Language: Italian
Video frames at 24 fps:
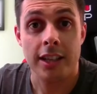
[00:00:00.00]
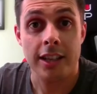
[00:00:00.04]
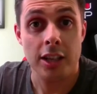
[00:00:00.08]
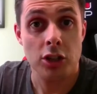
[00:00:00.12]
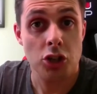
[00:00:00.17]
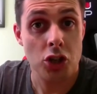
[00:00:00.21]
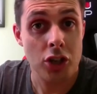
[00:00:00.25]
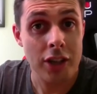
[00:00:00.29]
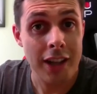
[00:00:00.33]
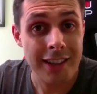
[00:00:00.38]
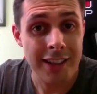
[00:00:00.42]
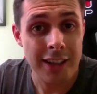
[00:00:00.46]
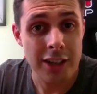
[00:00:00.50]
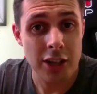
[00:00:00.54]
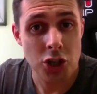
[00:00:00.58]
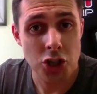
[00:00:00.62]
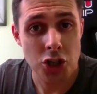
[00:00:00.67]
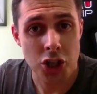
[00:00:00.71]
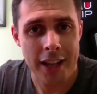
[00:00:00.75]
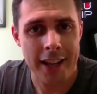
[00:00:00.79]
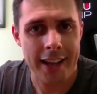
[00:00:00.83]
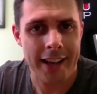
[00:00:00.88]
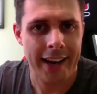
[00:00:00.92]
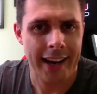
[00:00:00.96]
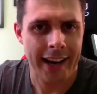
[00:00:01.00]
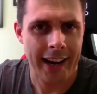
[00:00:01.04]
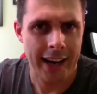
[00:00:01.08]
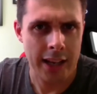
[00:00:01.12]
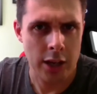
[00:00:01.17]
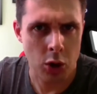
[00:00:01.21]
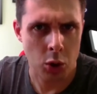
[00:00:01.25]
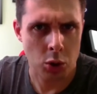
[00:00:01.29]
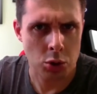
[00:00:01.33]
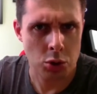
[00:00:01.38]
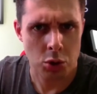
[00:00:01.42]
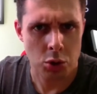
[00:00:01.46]
decidete di scegliere
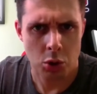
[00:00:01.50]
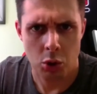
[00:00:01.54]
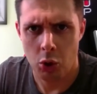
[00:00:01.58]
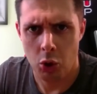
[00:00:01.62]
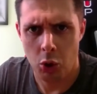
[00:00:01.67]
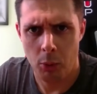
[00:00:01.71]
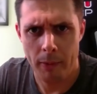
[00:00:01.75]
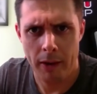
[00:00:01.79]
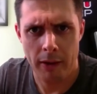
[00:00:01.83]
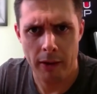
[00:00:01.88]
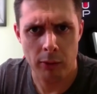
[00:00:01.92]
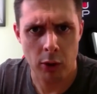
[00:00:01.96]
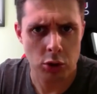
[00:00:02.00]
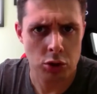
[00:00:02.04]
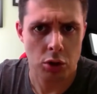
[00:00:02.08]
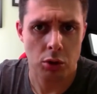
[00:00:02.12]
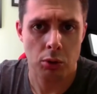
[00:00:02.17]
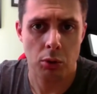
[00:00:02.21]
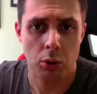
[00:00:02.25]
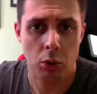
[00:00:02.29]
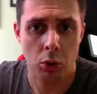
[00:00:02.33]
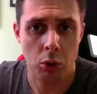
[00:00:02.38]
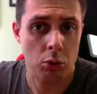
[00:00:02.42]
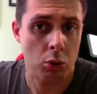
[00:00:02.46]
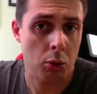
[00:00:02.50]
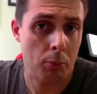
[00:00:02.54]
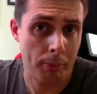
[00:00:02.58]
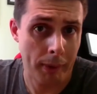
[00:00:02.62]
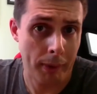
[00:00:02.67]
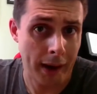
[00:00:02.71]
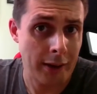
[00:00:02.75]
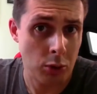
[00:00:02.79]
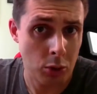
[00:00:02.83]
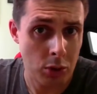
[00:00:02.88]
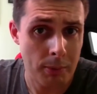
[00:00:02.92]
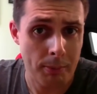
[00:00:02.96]
Cagliostro come vostro
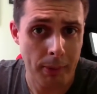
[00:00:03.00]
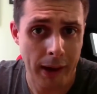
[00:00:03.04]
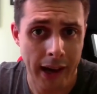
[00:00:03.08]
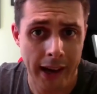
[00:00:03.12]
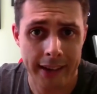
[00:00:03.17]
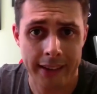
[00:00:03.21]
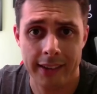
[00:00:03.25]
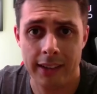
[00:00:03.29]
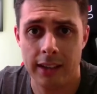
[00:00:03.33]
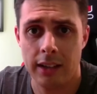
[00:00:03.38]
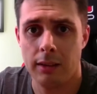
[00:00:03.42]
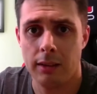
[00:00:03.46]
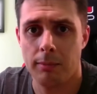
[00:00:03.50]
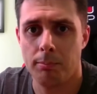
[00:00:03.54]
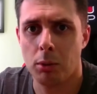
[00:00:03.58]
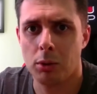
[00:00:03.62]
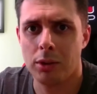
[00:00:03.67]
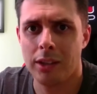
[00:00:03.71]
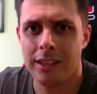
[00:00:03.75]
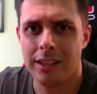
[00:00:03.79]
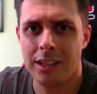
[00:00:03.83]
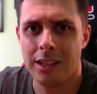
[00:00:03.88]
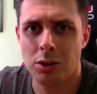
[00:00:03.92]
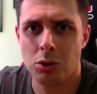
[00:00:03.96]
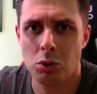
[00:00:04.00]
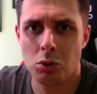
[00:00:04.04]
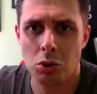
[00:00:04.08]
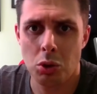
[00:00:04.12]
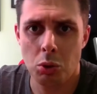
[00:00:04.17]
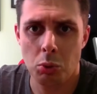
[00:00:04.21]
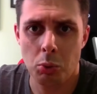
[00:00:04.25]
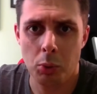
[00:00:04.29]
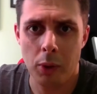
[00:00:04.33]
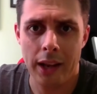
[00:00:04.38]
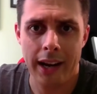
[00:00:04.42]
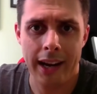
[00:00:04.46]
compagno di party, potete
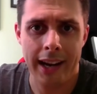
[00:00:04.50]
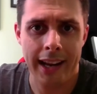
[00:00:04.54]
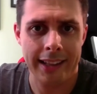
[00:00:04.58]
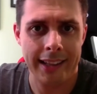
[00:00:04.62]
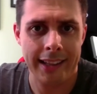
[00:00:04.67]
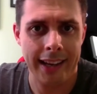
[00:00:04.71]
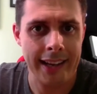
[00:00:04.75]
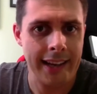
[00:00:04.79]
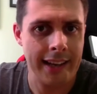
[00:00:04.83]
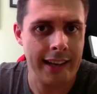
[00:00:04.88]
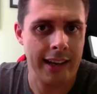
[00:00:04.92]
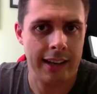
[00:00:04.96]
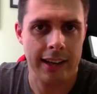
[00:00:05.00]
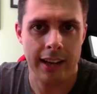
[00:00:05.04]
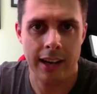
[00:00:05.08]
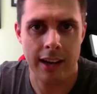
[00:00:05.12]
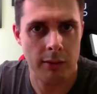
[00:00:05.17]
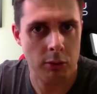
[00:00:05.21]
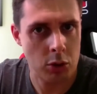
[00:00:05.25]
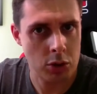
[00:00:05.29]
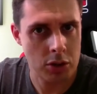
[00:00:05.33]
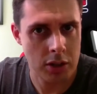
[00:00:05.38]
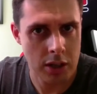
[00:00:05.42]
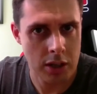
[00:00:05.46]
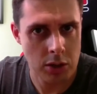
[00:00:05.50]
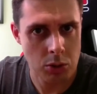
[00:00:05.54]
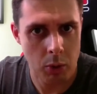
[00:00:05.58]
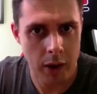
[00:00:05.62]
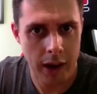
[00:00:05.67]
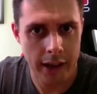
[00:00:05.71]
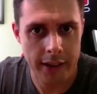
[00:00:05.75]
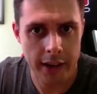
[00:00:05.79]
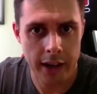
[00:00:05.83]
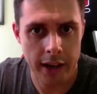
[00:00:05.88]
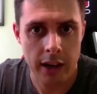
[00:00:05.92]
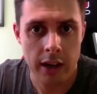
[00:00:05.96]
sostituire Catalina nella vostra
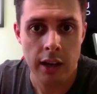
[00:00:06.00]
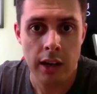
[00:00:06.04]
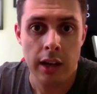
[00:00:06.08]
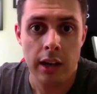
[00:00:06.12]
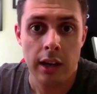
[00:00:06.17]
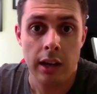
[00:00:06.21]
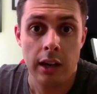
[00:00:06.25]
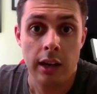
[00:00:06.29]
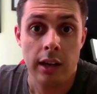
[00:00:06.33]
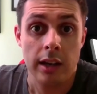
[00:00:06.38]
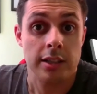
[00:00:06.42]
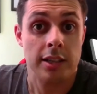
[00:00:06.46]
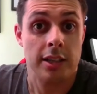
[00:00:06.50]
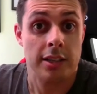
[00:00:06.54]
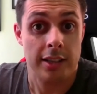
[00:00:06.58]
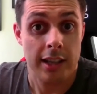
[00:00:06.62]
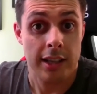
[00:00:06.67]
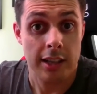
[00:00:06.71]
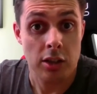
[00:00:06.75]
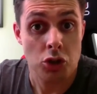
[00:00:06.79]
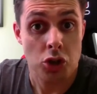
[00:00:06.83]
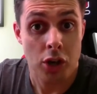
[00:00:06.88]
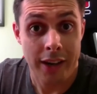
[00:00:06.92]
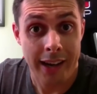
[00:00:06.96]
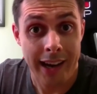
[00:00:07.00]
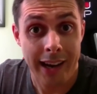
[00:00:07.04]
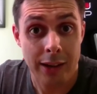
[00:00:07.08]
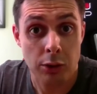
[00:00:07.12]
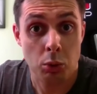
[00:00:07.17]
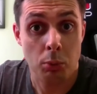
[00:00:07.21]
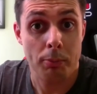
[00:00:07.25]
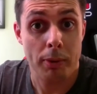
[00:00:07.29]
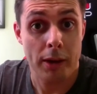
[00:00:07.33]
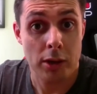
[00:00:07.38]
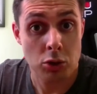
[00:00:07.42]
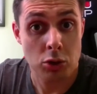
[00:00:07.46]
squadra. Se state
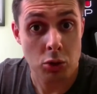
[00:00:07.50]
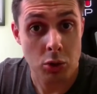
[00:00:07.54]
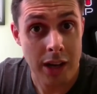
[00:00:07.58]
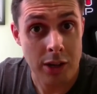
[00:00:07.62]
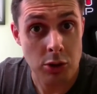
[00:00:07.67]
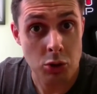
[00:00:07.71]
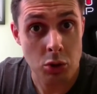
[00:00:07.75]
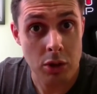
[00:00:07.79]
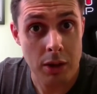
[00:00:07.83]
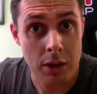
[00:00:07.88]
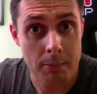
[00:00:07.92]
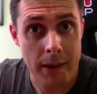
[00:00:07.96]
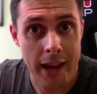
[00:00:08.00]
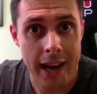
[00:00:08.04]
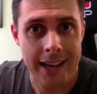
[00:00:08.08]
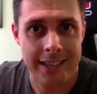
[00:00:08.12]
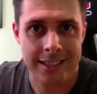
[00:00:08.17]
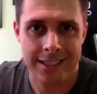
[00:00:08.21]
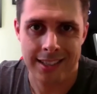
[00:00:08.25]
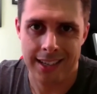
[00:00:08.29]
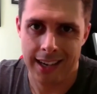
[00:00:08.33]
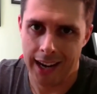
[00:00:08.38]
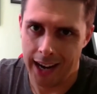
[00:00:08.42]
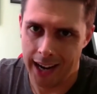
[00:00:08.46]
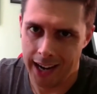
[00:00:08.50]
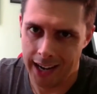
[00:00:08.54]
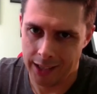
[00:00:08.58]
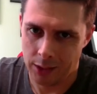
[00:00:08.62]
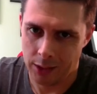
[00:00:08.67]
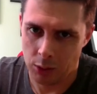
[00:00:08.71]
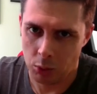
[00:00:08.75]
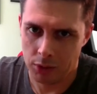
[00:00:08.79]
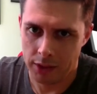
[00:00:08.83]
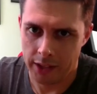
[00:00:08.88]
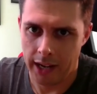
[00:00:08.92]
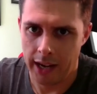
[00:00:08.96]
cercando un personaggio DPS, al
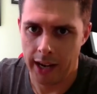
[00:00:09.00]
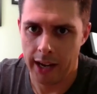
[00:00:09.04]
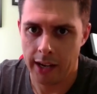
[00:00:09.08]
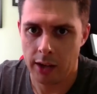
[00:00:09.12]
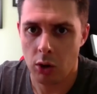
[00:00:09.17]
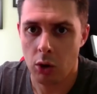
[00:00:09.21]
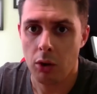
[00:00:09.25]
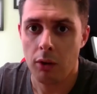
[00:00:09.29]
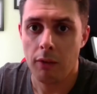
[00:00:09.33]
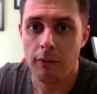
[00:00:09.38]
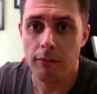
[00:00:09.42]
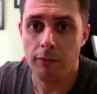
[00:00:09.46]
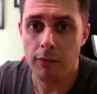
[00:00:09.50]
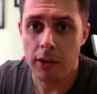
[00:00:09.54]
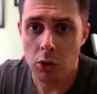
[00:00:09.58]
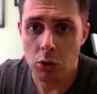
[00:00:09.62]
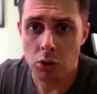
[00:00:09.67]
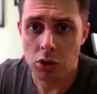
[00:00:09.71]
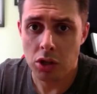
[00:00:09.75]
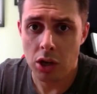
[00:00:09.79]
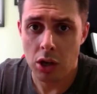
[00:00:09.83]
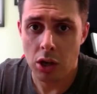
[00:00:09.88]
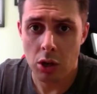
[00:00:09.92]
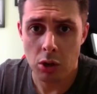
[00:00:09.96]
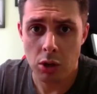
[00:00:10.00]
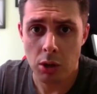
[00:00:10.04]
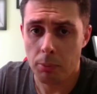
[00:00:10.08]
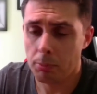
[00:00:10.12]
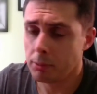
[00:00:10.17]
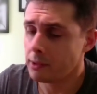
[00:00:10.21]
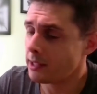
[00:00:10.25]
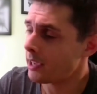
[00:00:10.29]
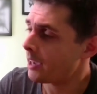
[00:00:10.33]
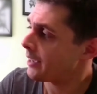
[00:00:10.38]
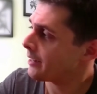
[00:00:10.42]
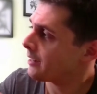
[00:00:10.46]
contrario, vi consiglio di
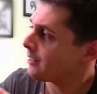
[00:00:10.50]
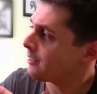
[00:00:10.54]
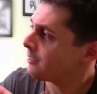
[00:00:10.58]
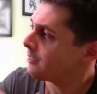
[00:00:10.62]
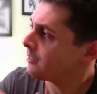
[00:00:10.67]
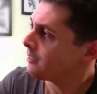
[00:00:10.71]
optare